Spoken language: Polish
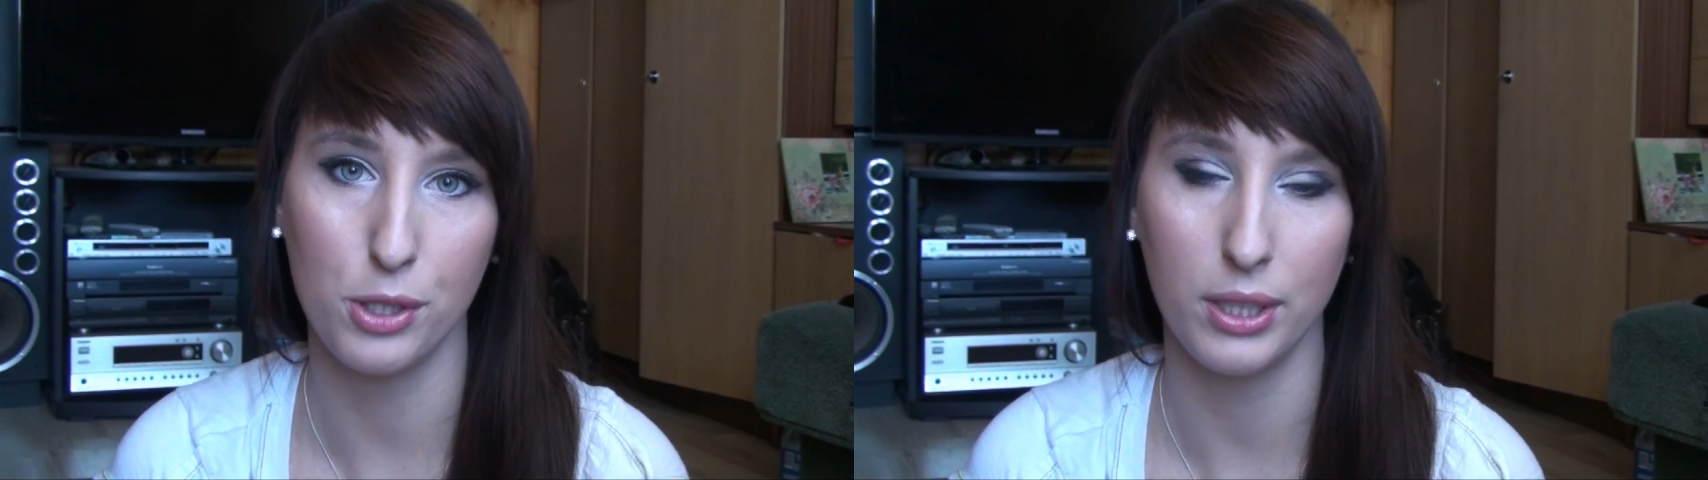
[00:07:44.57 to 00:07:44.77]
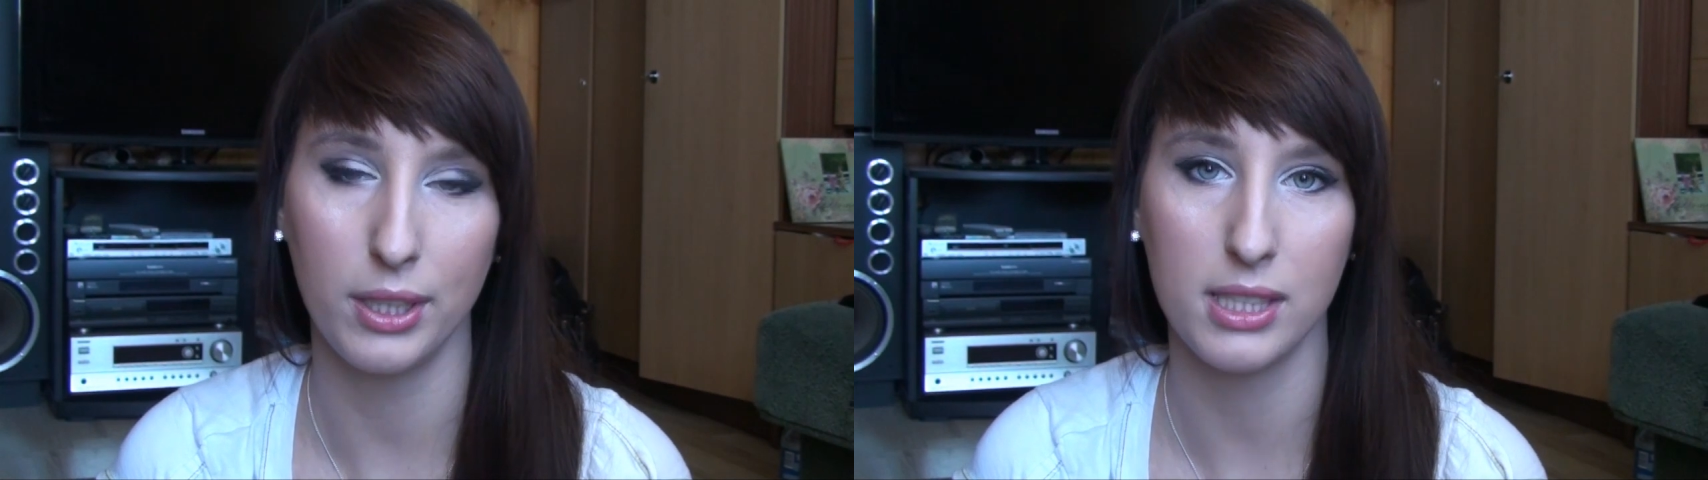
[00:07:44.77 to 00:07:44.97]

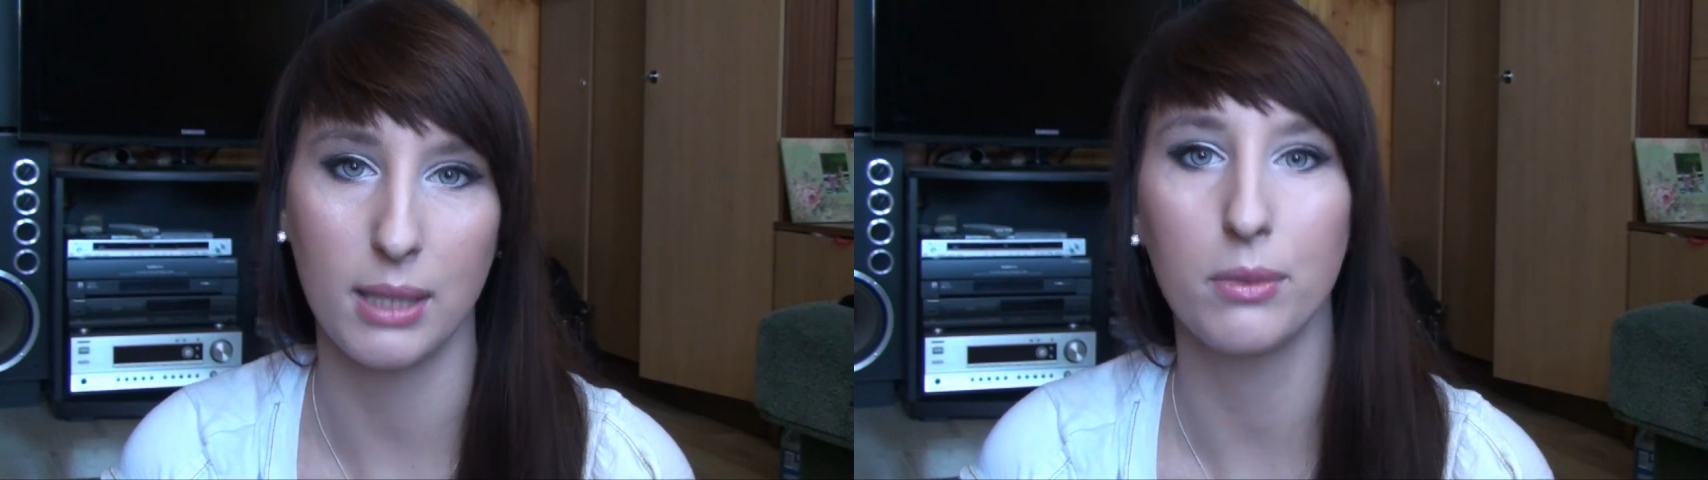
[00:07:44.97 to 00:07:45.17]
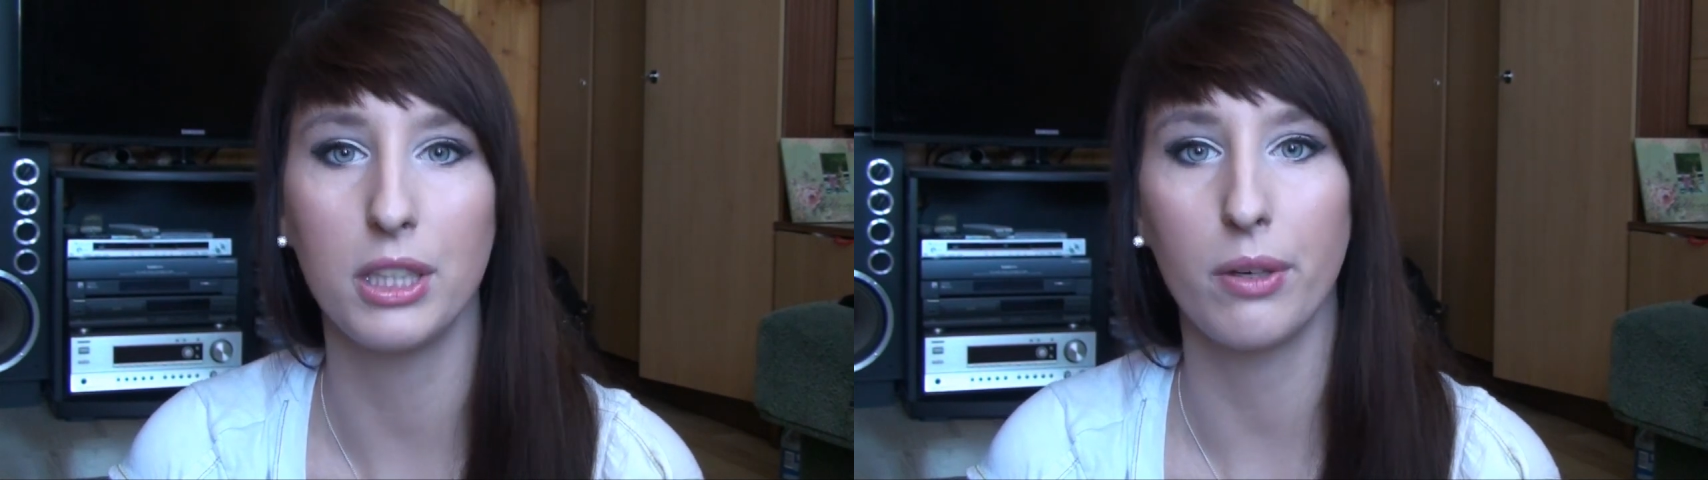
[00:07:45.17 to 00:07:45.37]
jeżeli
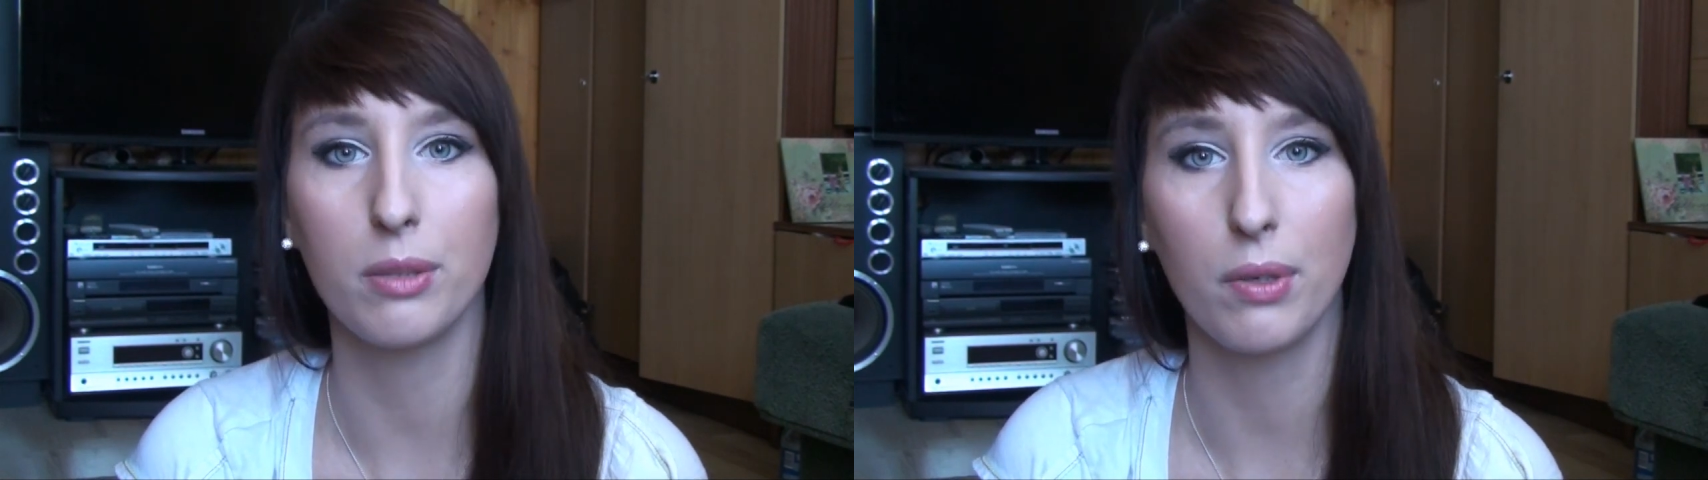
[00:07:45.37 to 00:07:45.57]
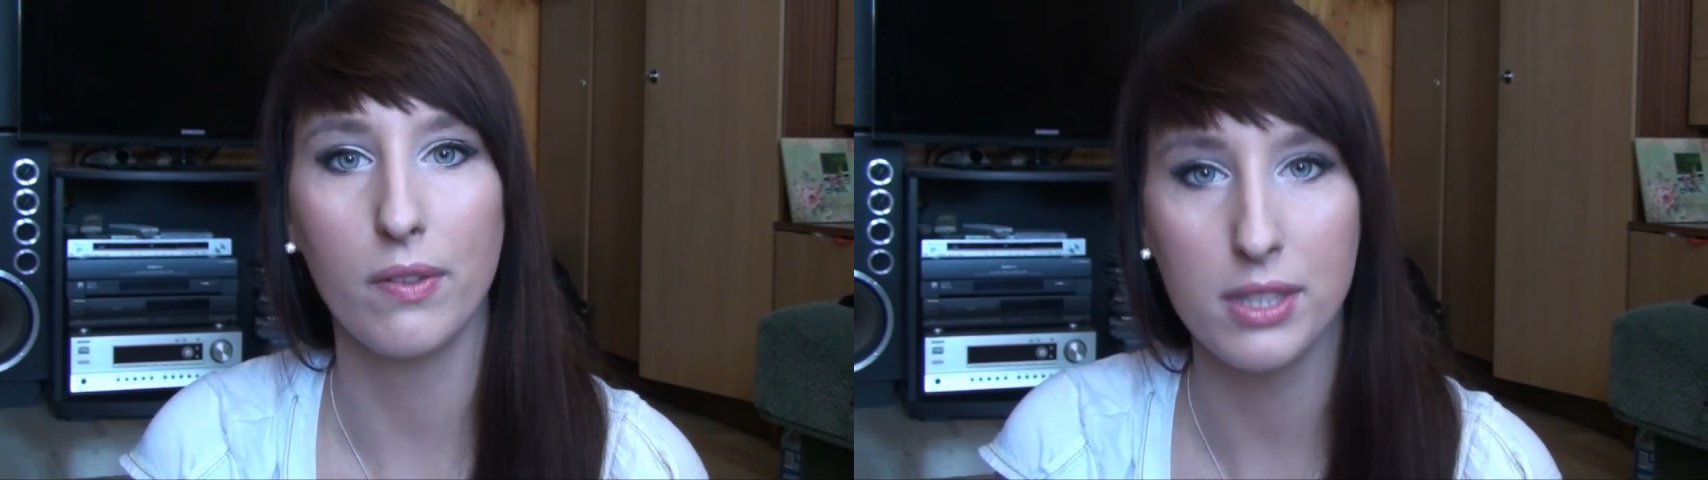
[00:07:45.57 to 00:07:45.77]
chcemy
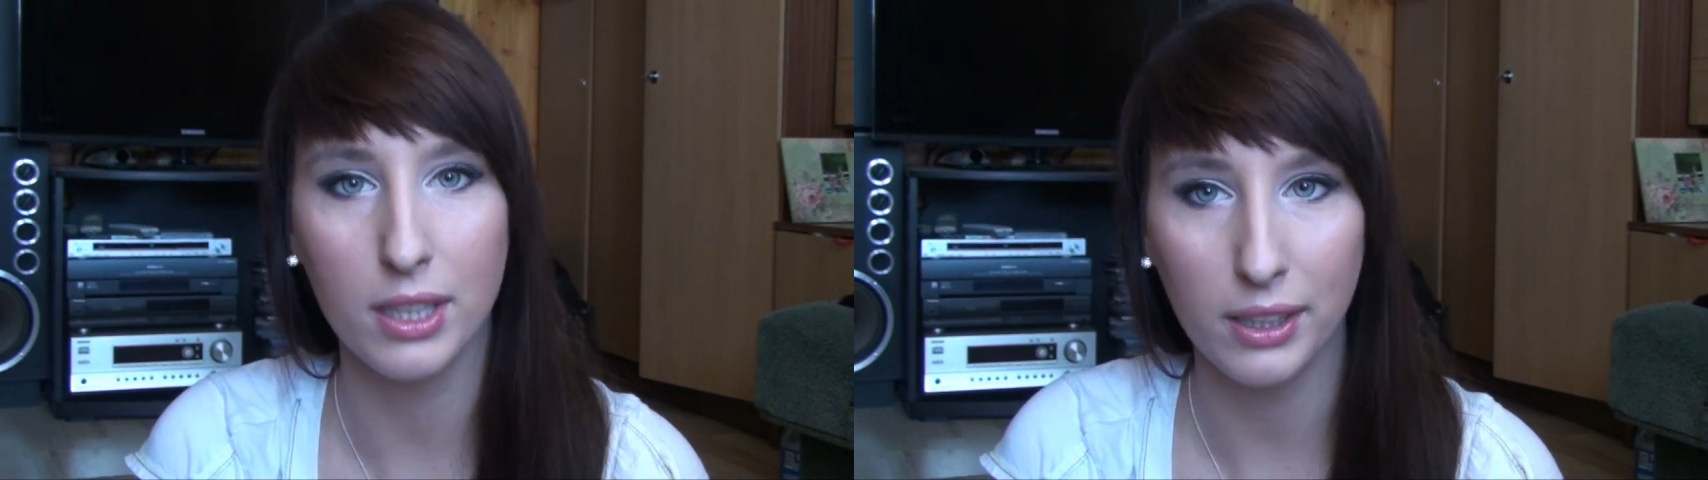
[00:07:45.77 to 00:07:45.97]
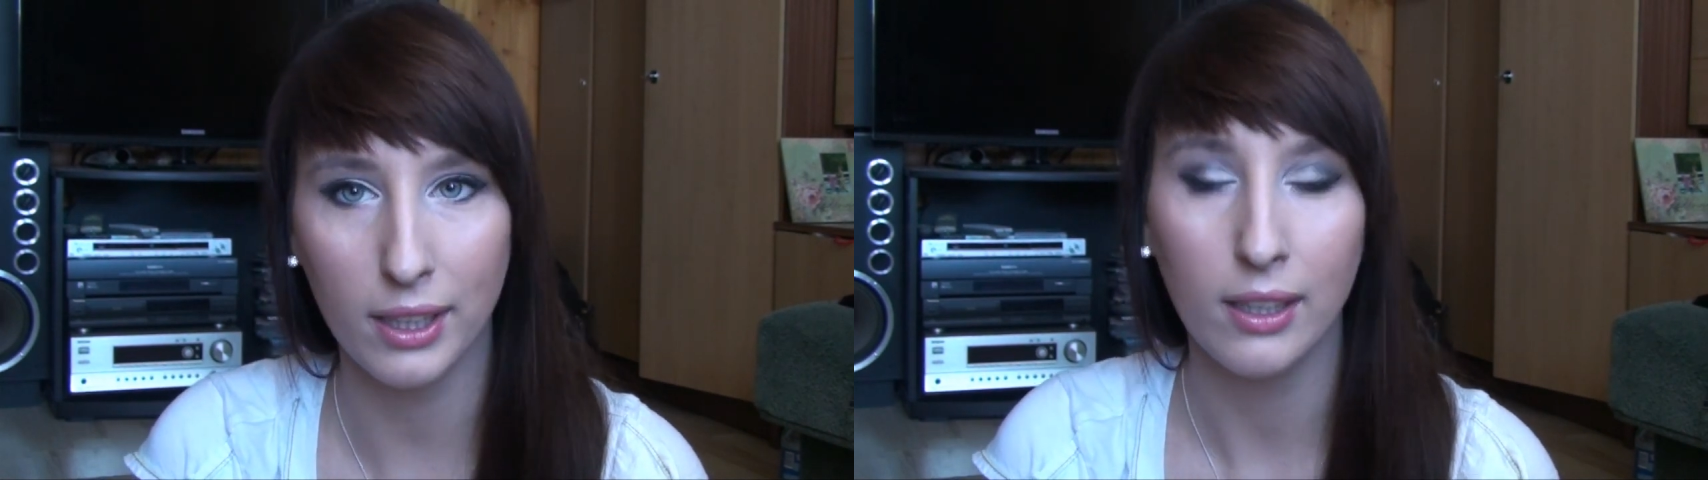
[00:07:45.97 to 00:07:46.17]
działać
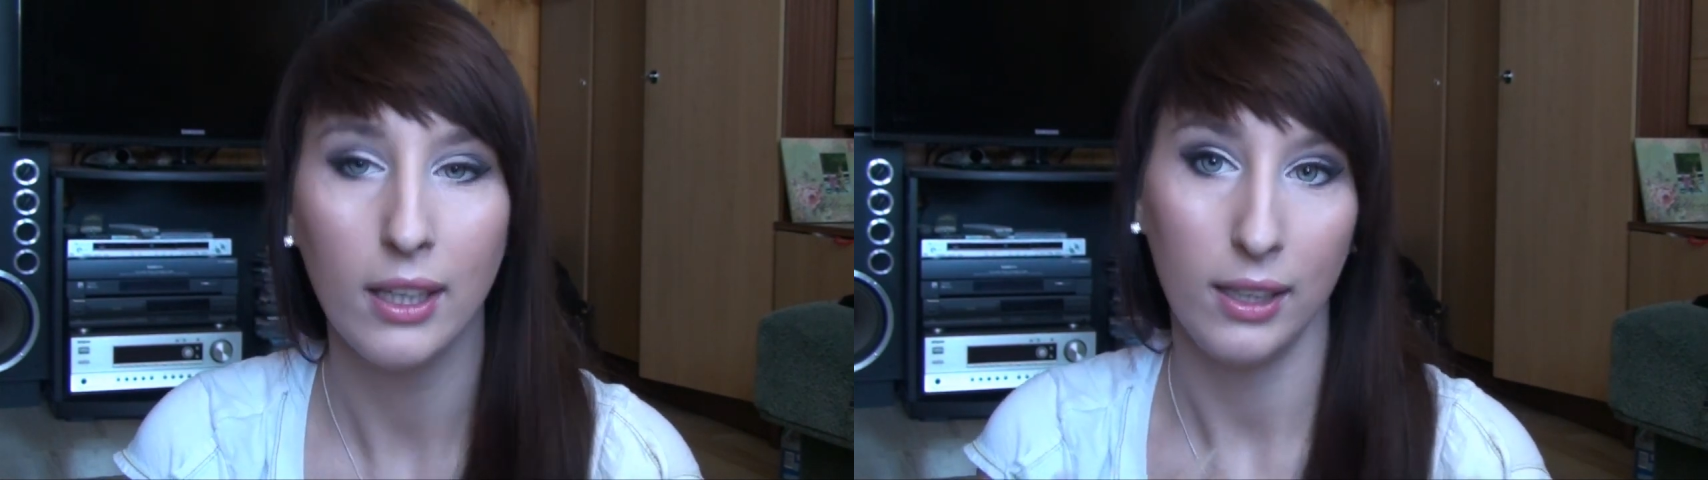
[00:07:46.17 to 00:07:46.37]
prewencyjnie,